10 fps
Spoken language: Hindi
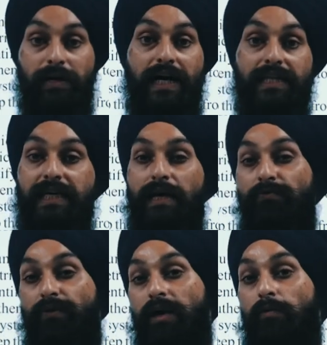लगाते हैं या
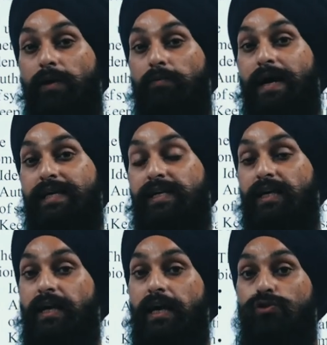फिंगरप्रिंट बैक साइड
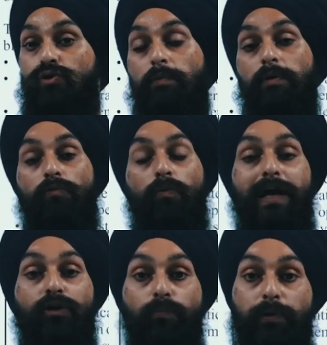लगाएंगे तो आपका
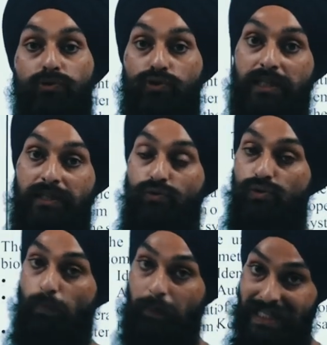मोबाइल ओपन हो जाता है
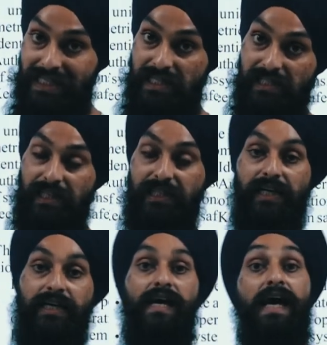उसको पता चल जाता है
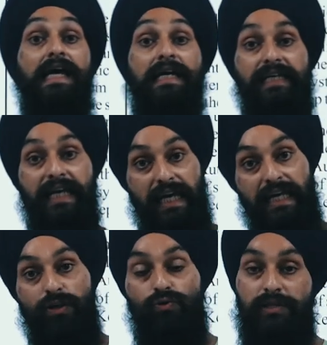कि ये ही
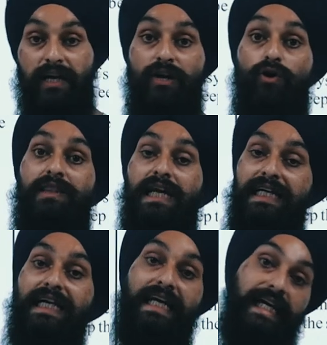यूजर है ये
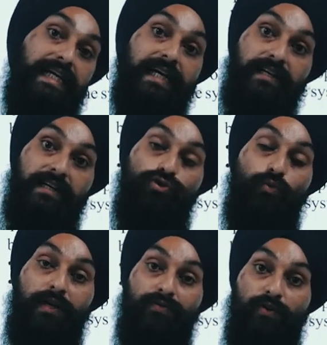ऑथेंटिकेट है ये जो
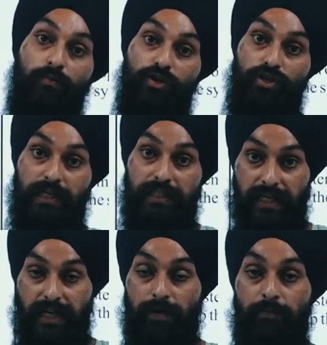भी इंफॉर्मेशन है
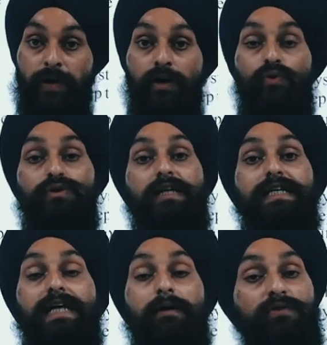ठीक है उसके
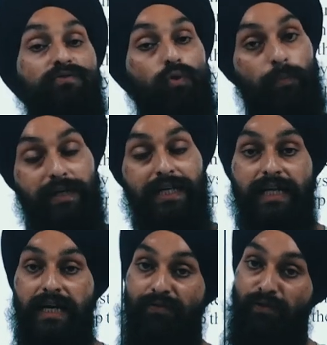हिसाब से वो ओपन कर
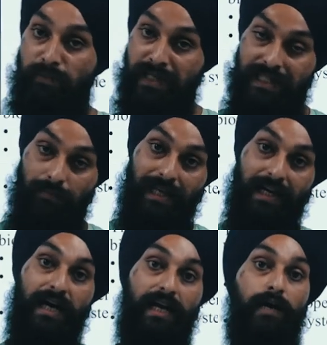देगा या फिर पीसी में
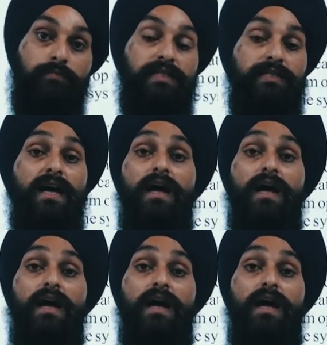लगा रहे हैं आप जिसे